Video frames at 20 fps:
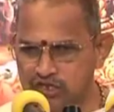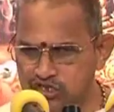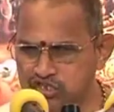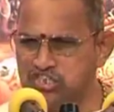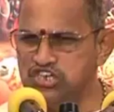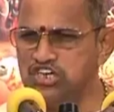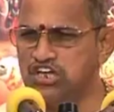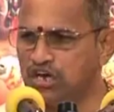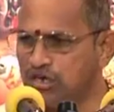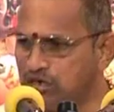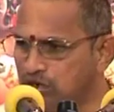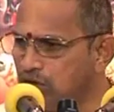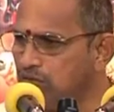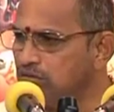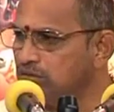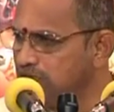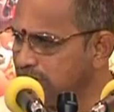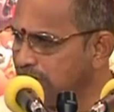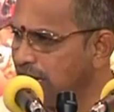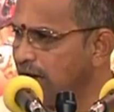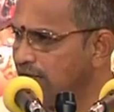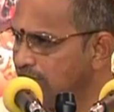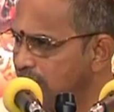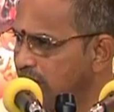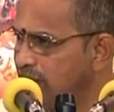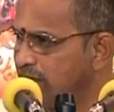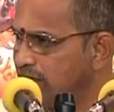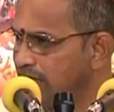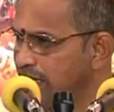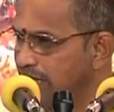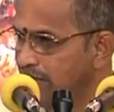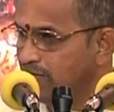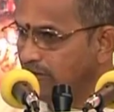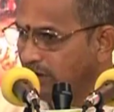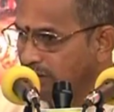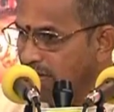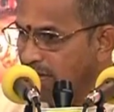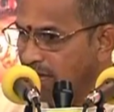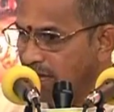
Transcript: చీకట్లో తెల్లవారకట్ట ఎవరికి